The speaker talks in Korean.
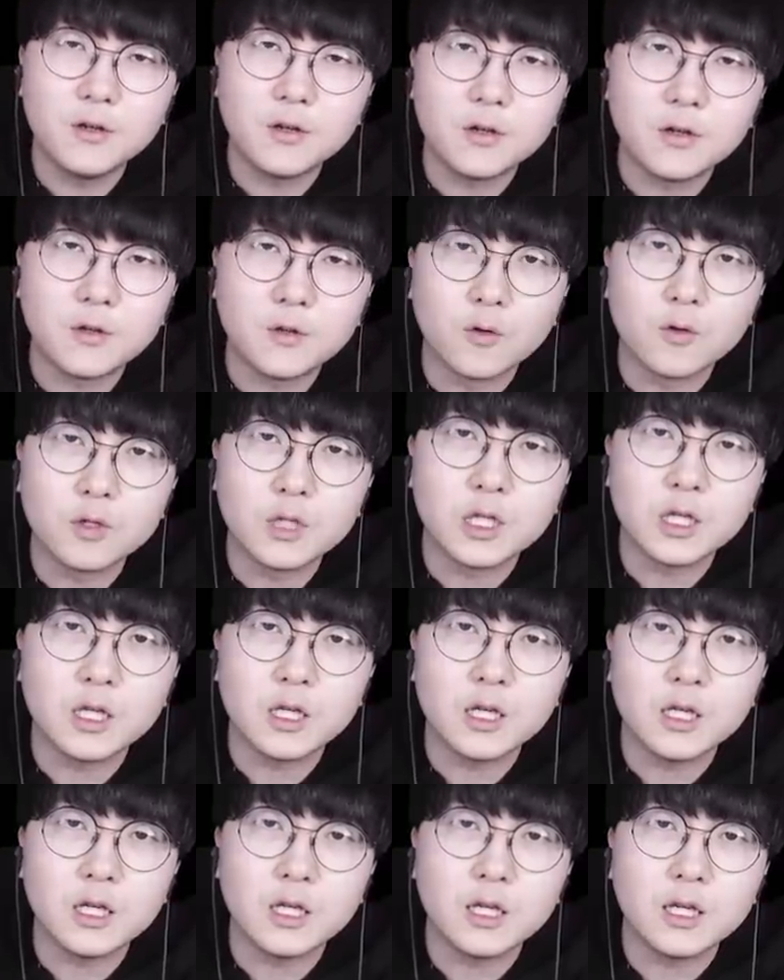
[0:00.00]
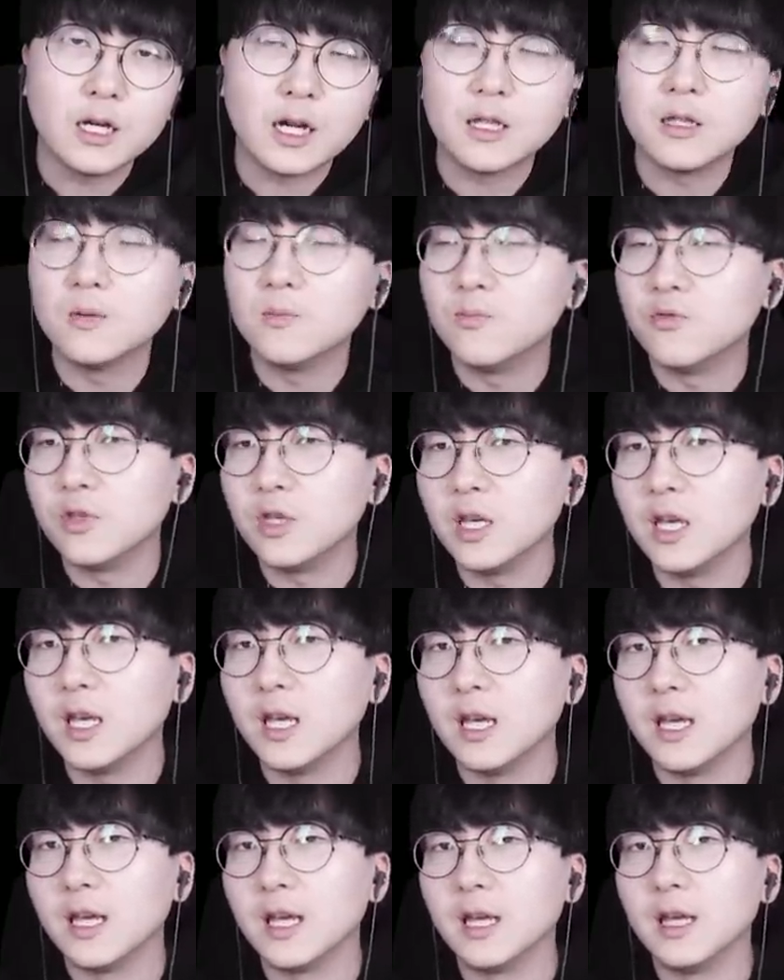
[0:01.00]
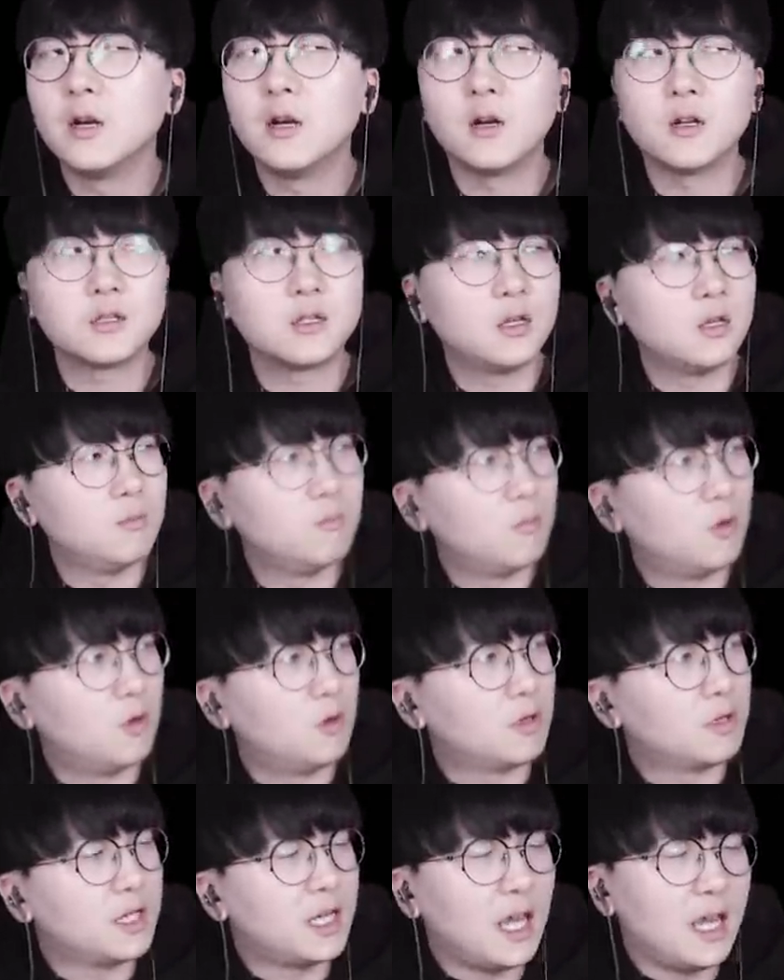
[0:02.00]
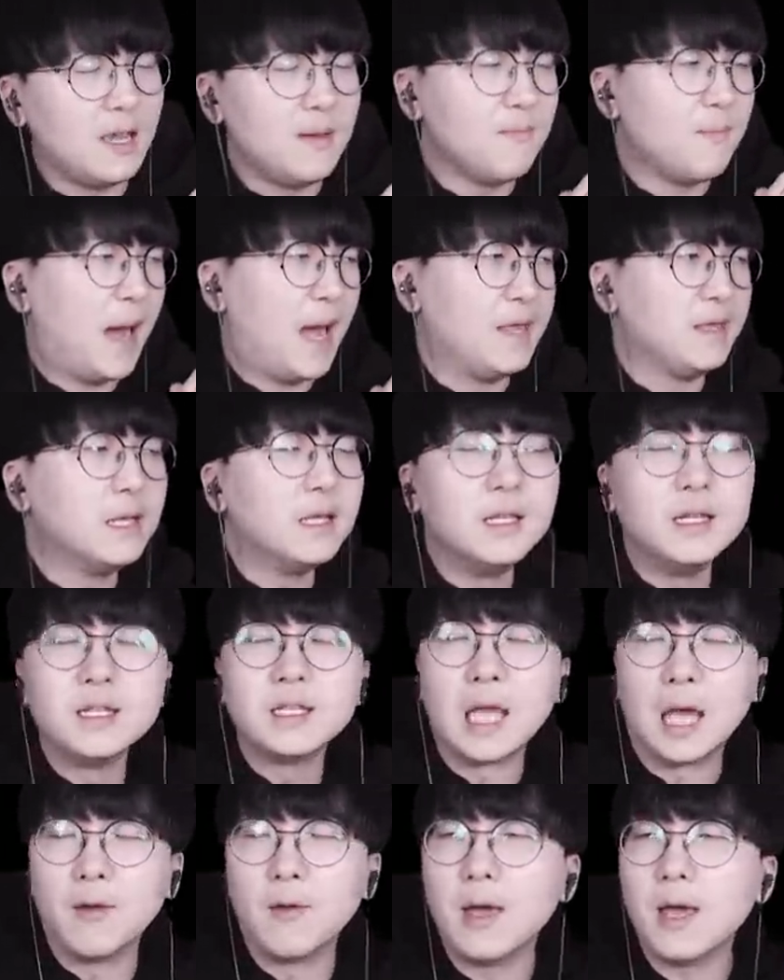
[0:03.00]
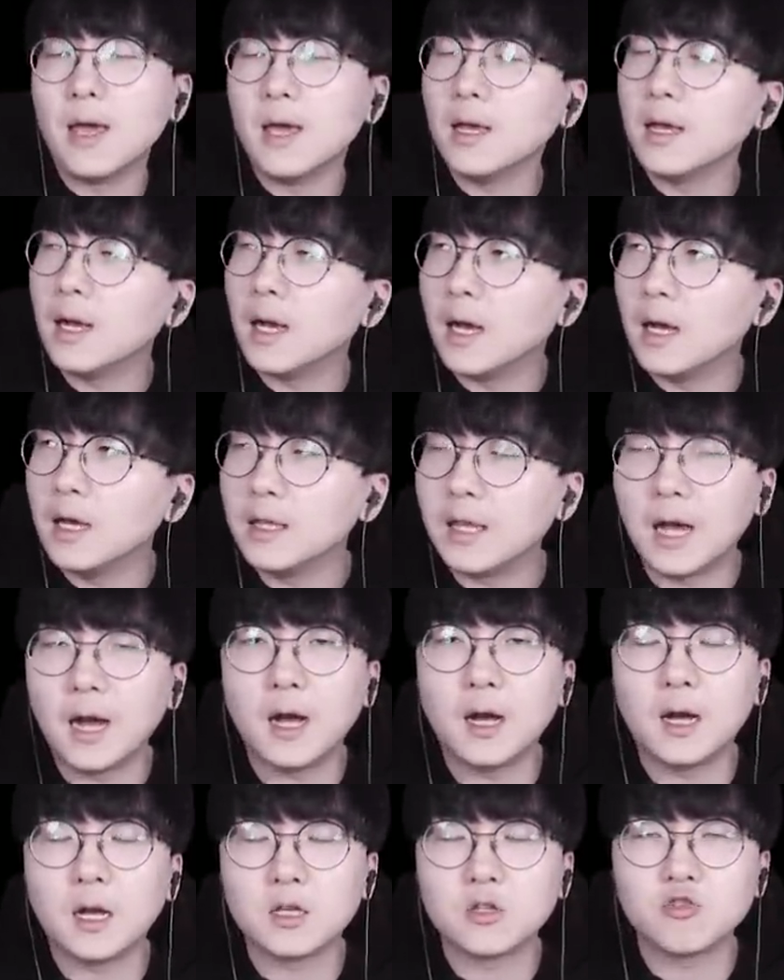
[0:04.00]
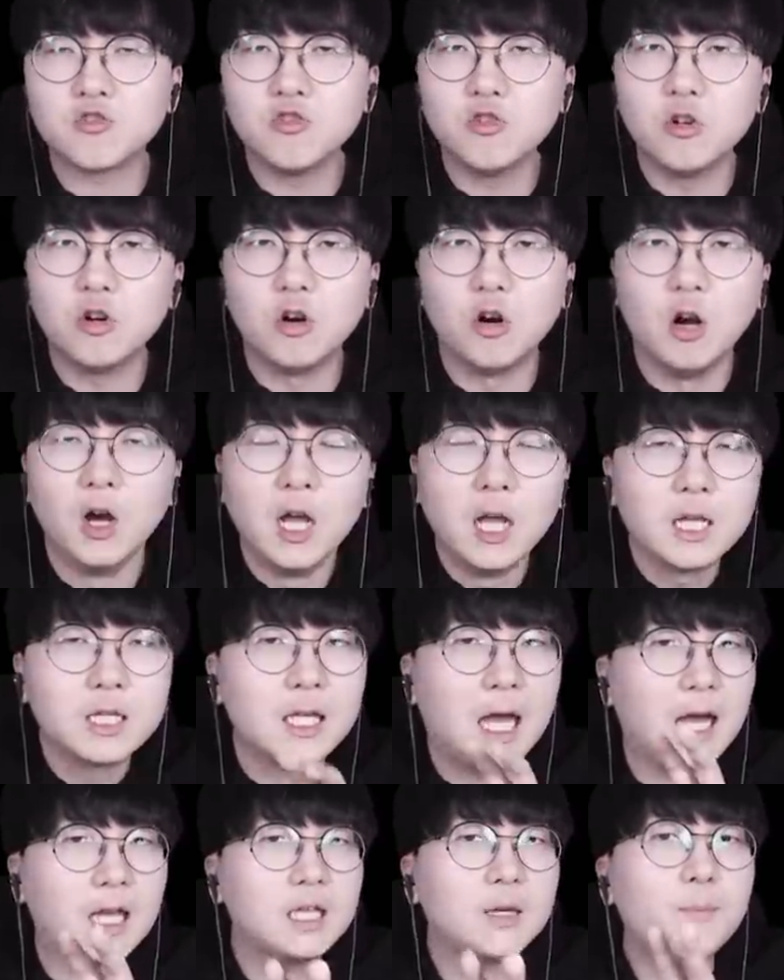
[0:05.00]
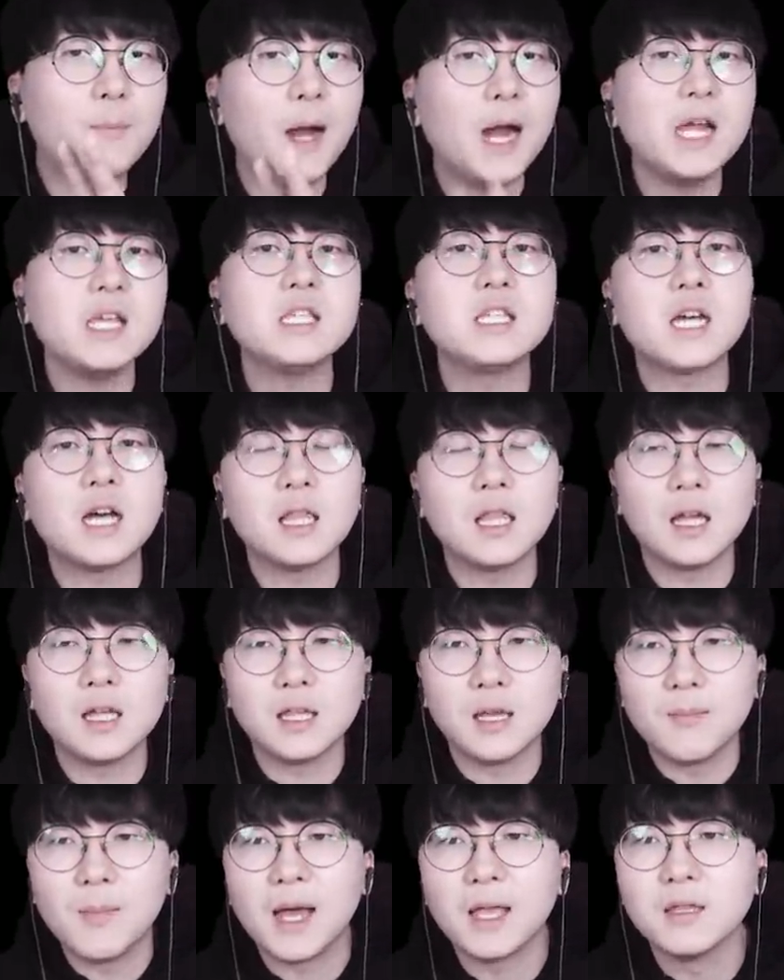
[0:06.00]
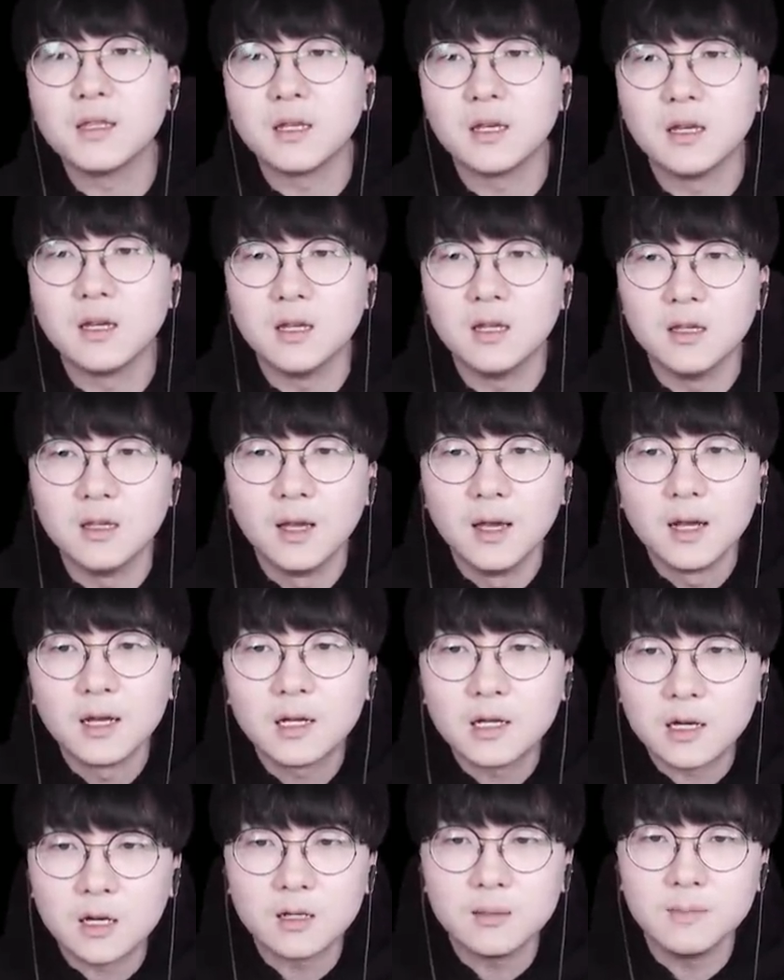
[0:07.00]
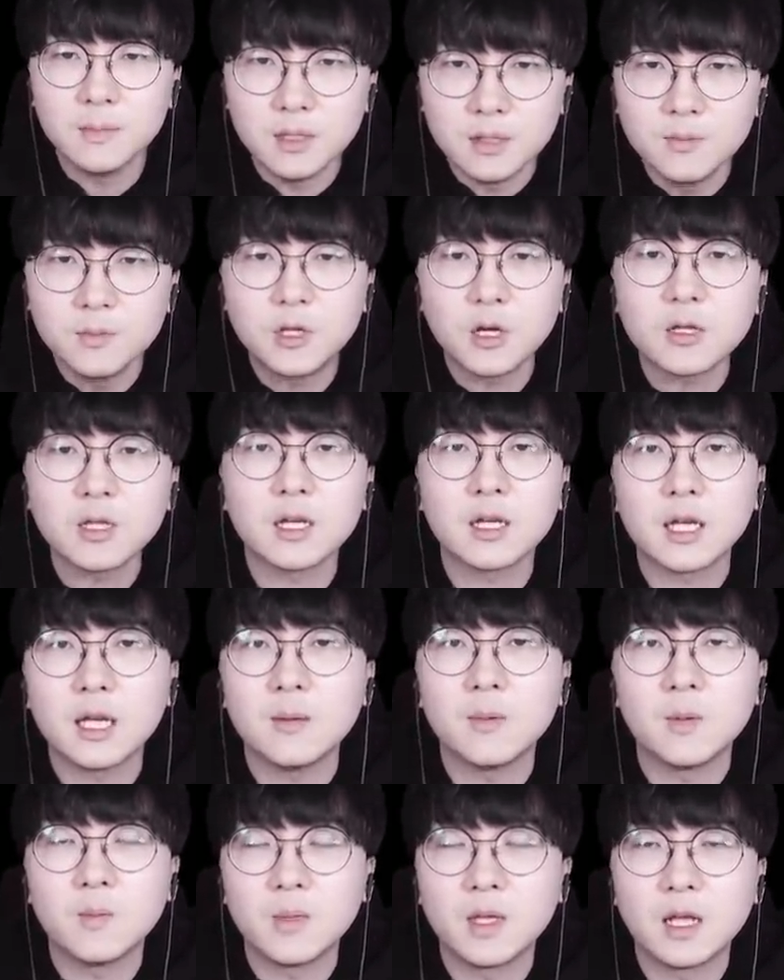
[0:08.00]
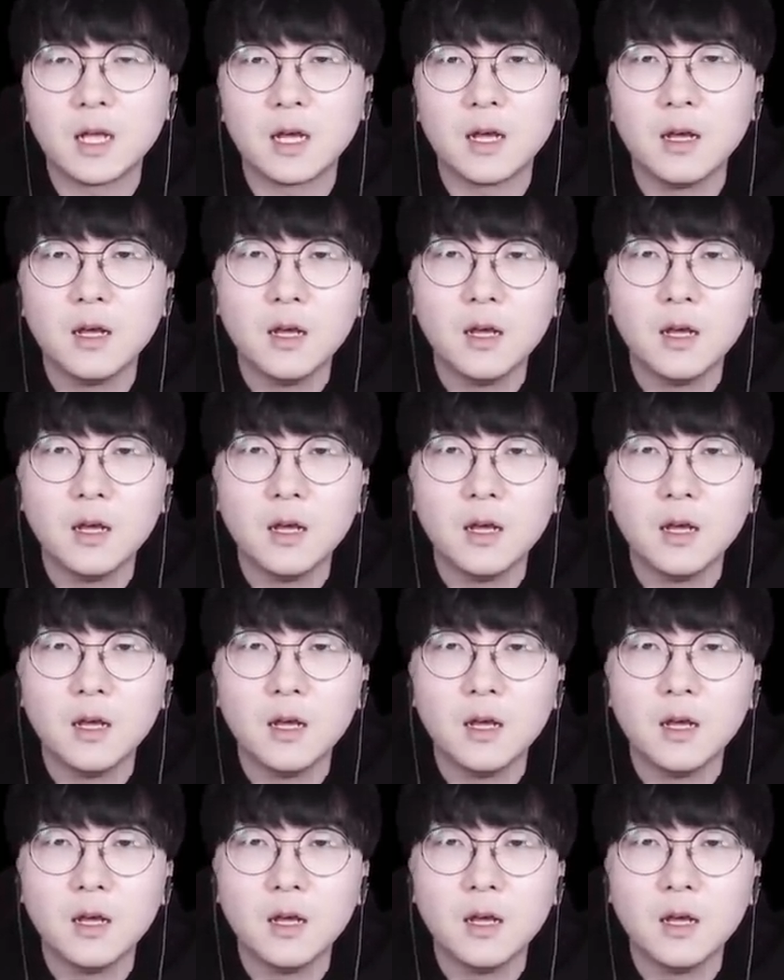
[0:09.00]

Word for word: 어, 노치라는 분이 어떤 뭐 게임 만드는 대회인가 나가가지고 48시간 안에 만든 그런 엄청난 게임입니다.